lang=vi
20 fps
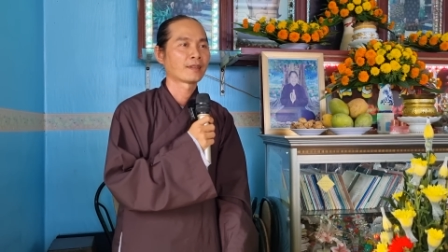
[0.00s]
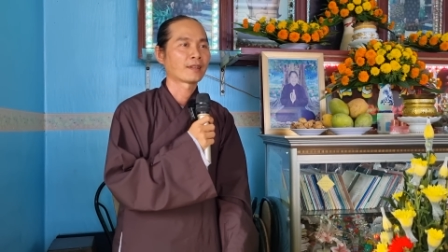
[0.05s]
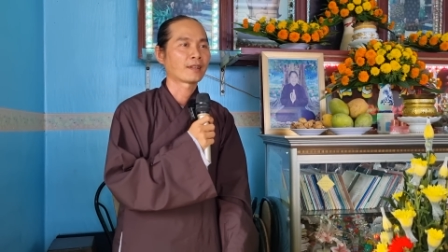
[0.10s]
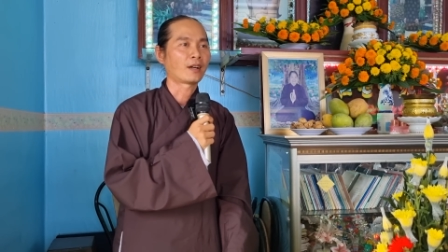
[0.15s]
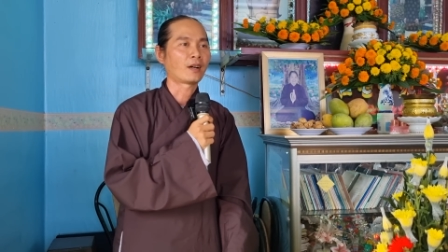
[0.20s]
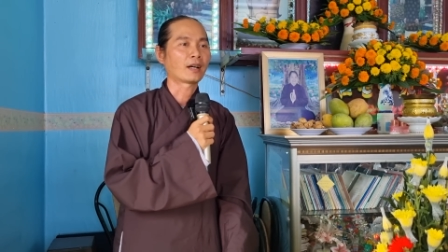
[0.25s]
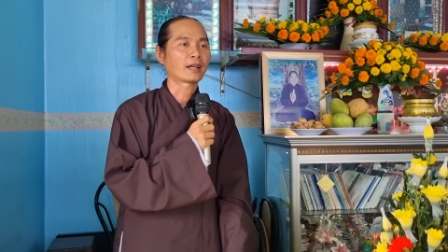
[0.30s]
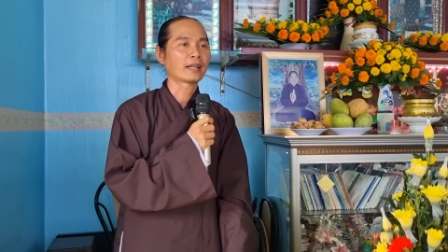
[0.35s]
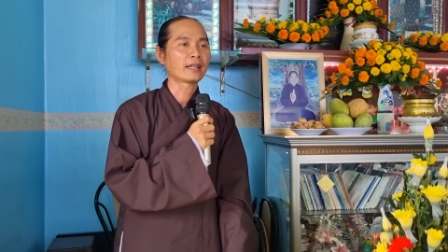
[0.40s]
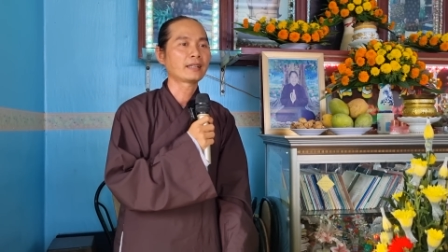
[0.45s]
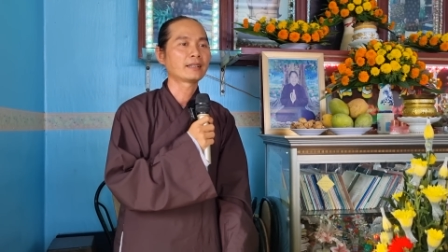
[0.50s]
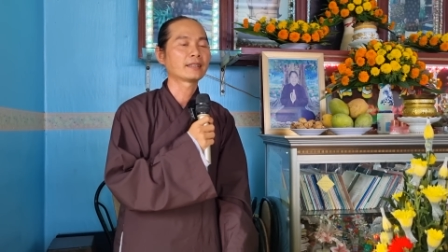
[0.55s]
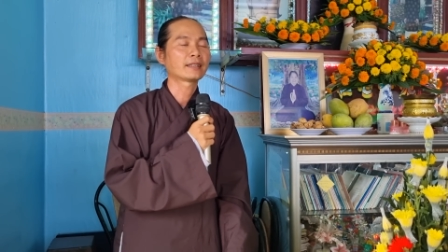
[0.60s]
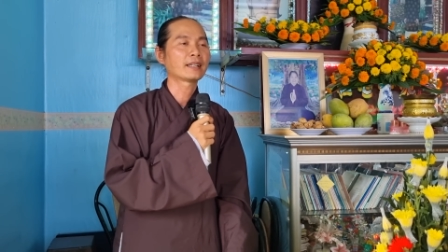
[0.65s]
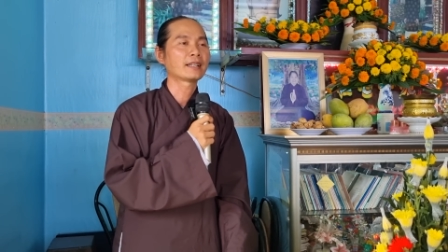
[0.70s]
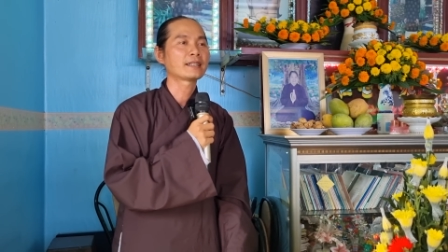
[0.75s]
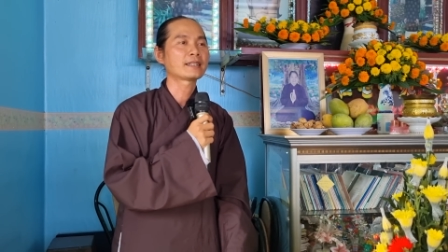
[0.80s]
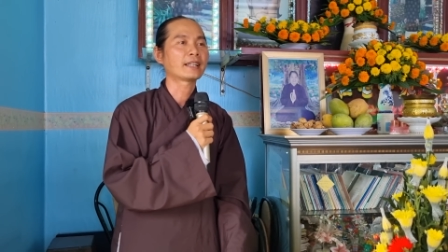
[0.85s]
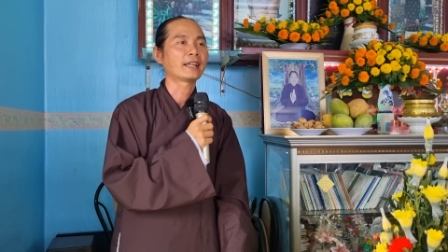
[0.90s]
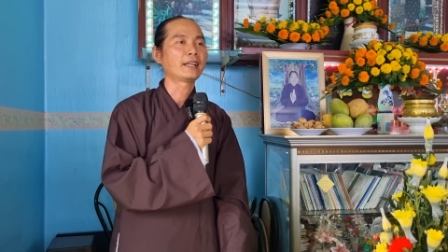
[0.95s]
Còn cái người
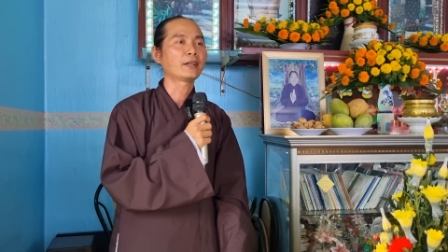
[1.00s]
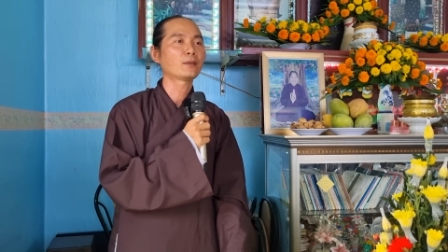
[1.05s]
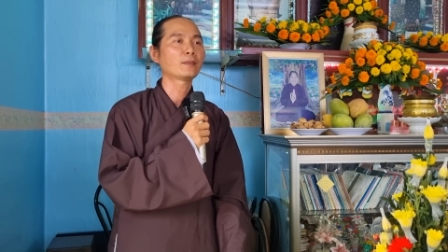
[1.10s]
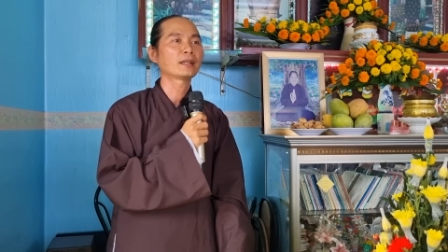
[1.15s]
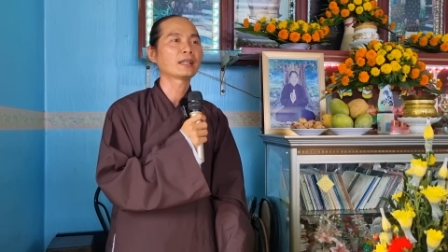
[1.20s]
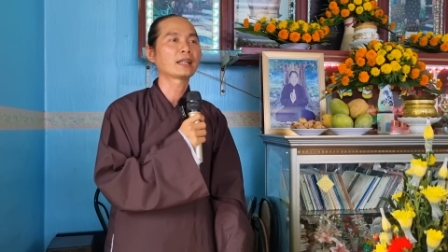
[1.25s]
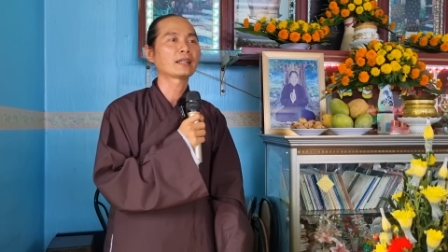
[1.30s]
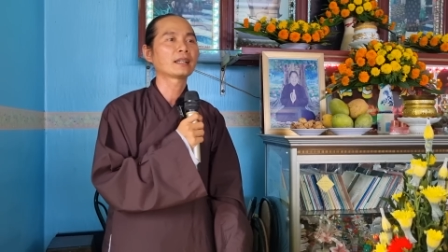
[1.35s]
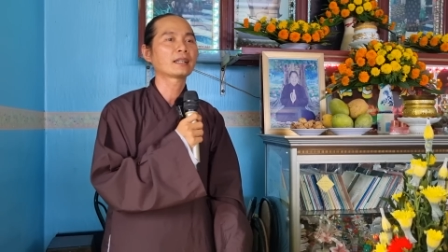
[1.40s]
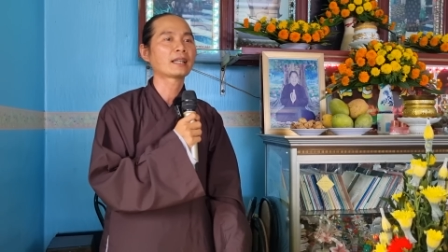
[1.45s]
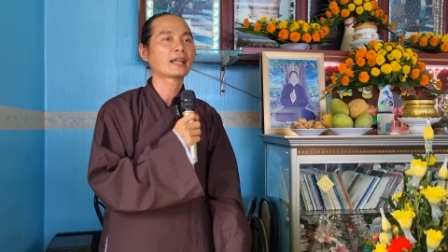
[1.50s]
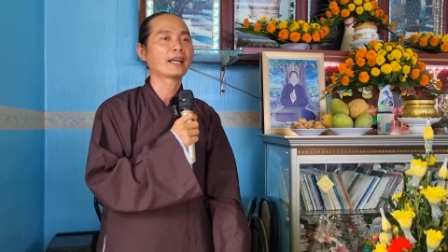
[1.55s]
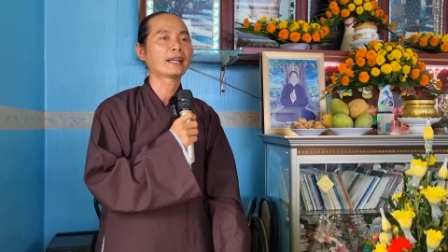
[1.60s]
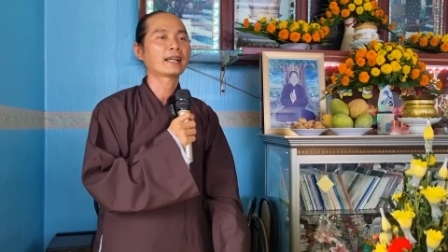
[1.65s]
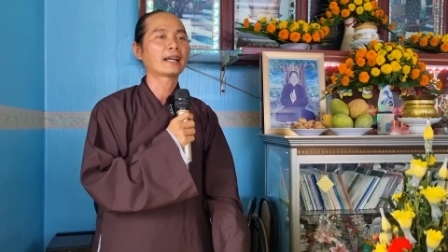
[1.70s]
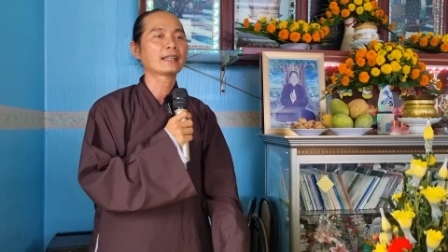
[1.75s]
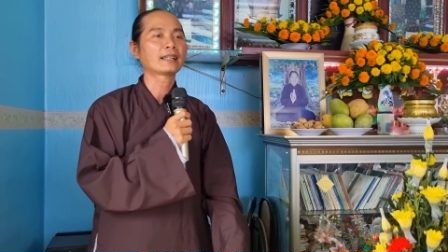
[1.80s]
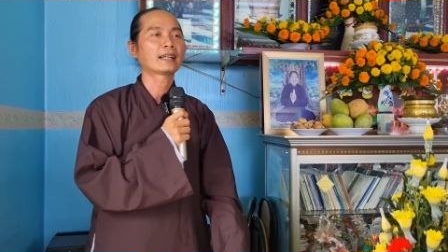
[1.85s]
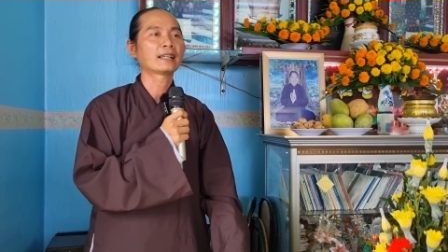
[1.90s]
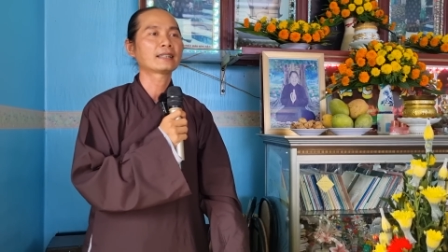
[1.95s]
cư sĩ của Minh Tịnh, Đức Thầy
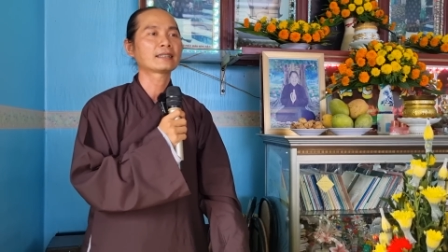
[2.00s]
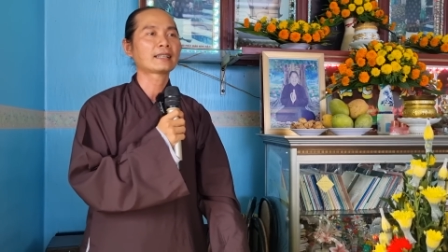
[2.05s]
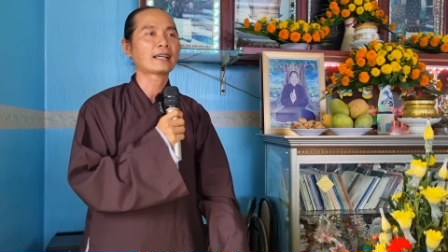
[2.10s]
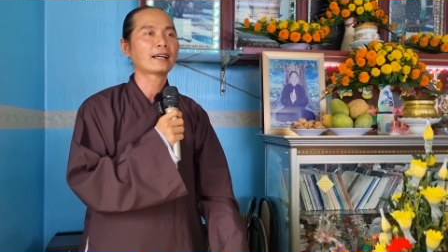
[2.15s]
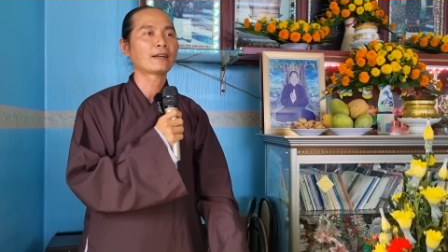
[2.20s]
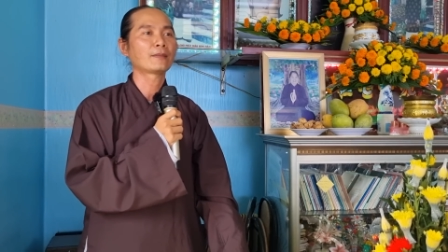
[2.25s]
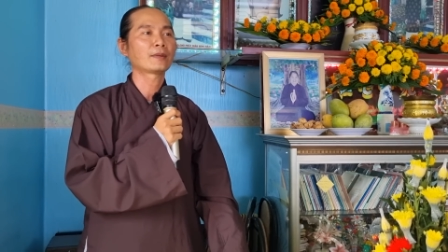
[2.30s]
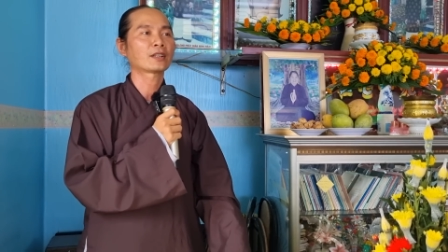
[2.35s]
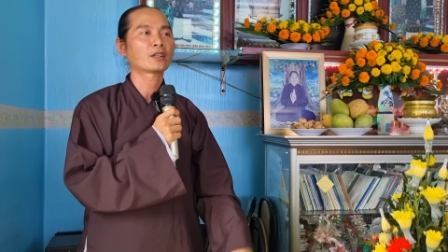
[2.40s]
khẳng định sao?